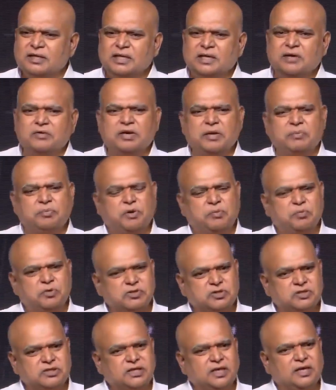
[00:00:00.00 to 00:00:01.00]
ఏమంటే
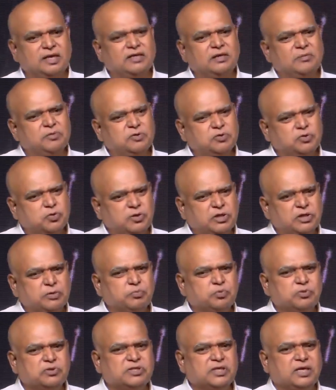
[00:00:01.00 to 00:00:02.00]
ప్రమోషన్ చేయాలంటే మేము
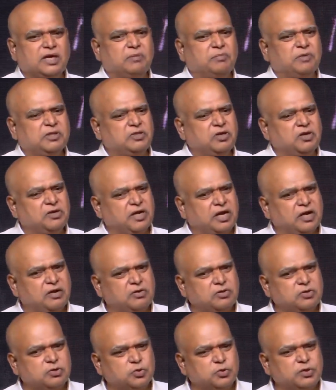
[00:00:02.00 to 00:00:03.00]
షూటింగ్ పూర్తి చేయాలి మధ్యలో నెల
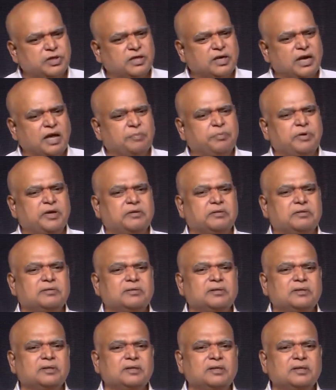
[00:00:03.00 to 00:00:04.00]
రోజులు షూటింగ్ లాపారు
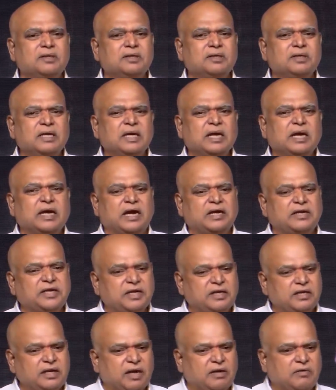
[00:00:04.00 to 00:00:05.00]

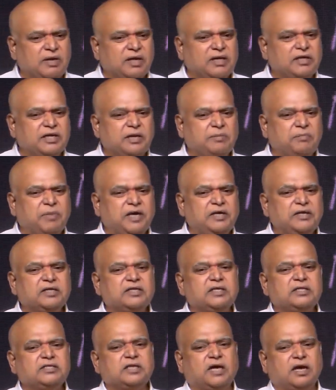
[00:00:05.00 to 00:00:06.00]
కంటెంట్ రావాలంటే
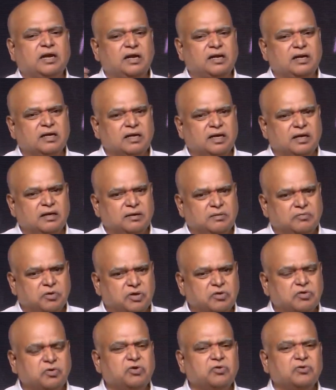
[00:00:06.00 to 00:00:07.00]
బయటికి చాలా రకాల
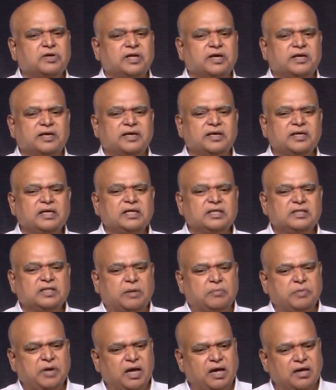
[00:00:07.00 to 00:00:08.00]
వర్కులు ఉంటాయి
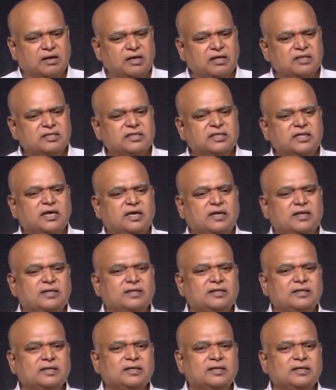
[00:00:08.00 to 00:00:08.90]
తమను ఆర్ఆర్ చేయాలి